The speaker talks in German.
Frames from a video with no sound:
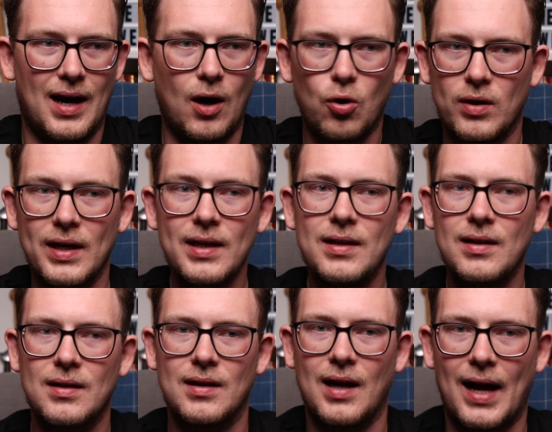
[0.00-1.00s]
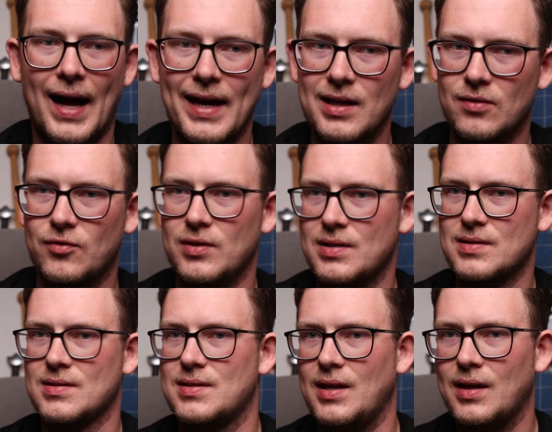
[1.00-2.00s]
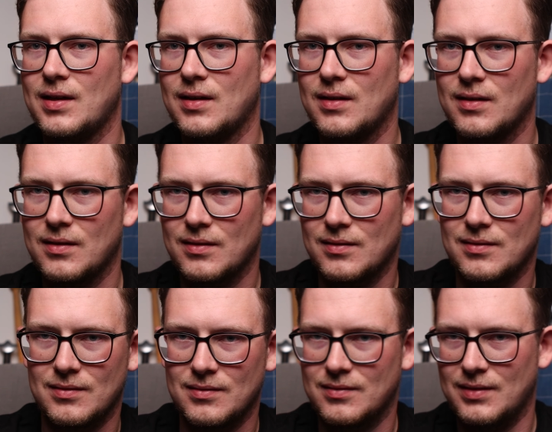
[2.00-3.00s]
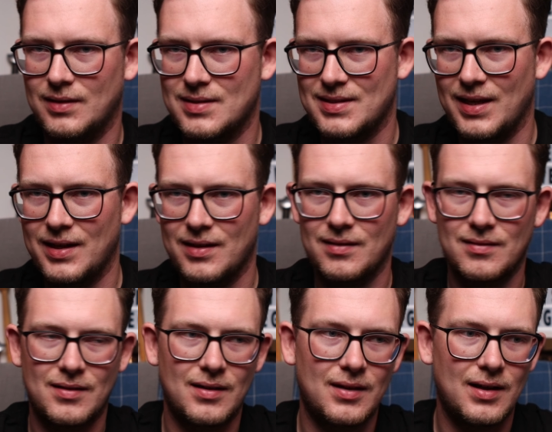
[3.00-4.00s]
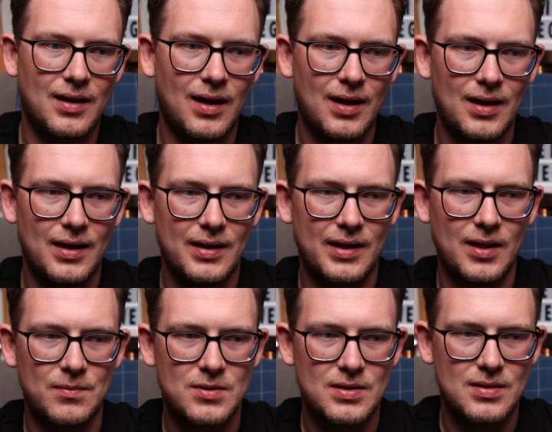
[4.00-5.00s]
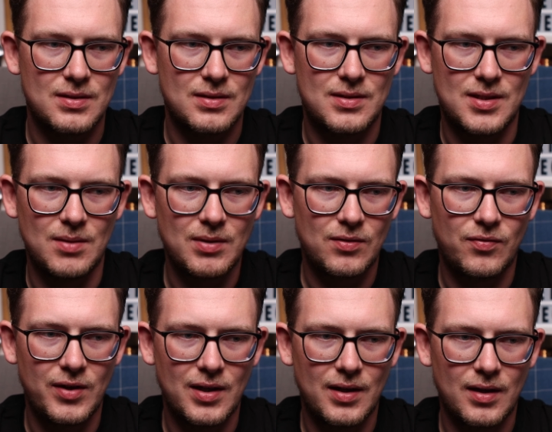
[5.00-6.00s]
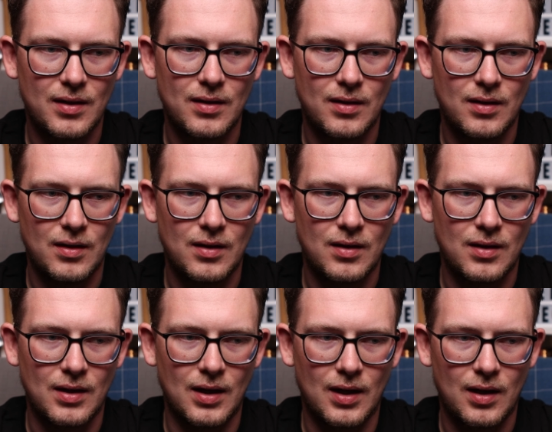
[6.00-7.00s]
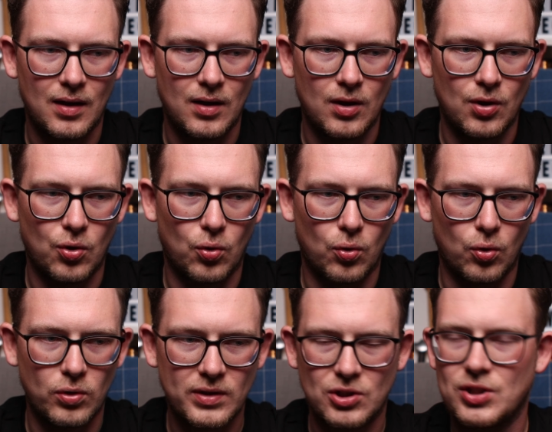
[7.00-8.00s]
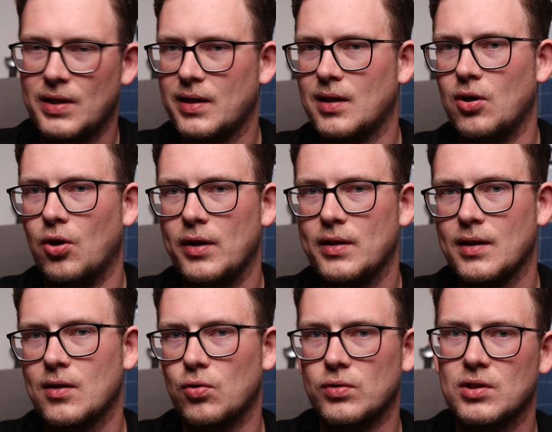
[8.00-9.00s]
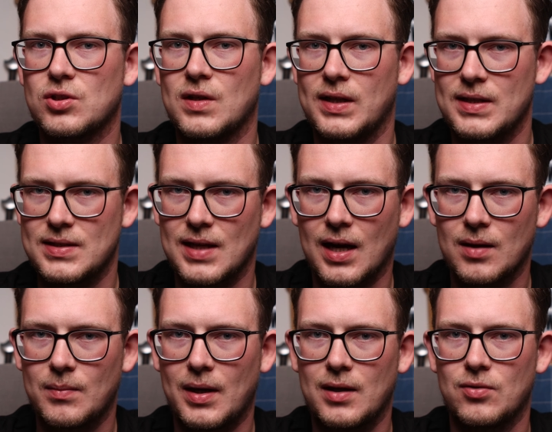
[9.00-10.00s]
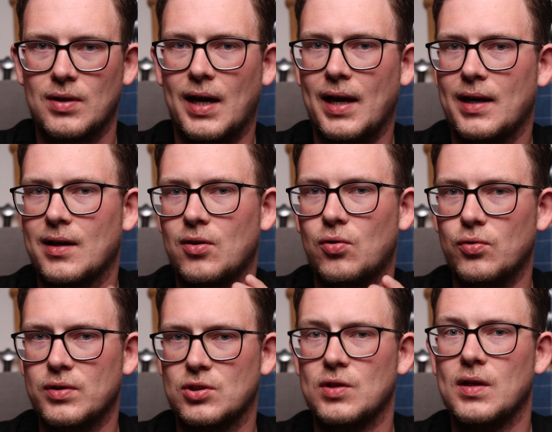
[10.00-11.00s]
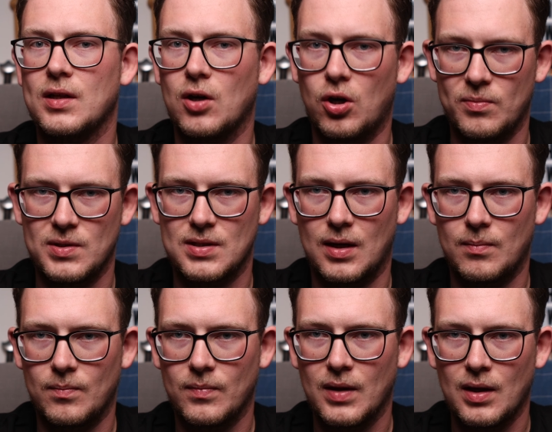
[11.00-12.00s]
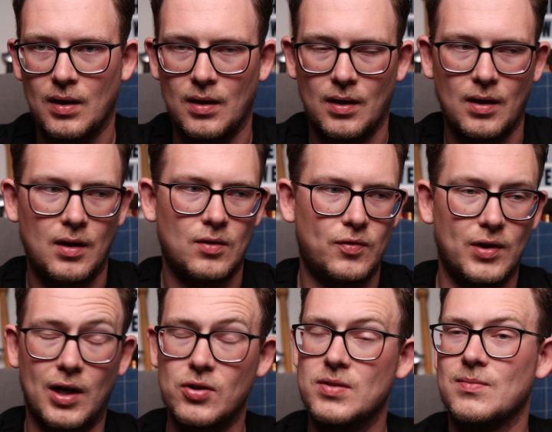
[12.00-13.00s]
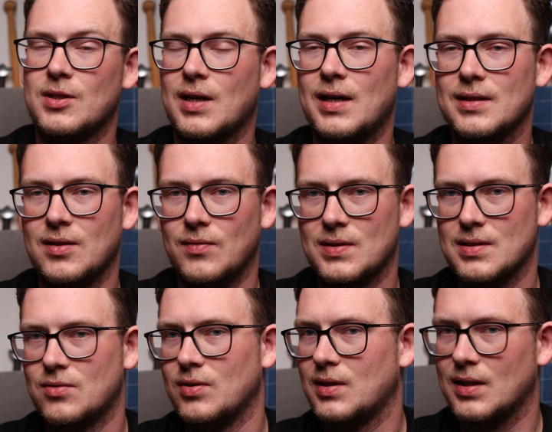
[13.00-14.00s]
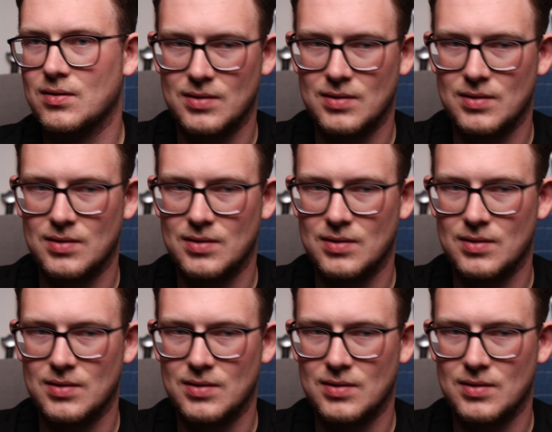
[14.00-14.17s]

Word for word: auch in einer von diesen Szenen, Szenen äh, gibt es ziemlich viele, ja, unterschiedliche Leute, die unterschiedliche Sachen machen und eigentlich auch unterschiedliche Hobbys haben. Von außen betrachtet wird es natürlich gern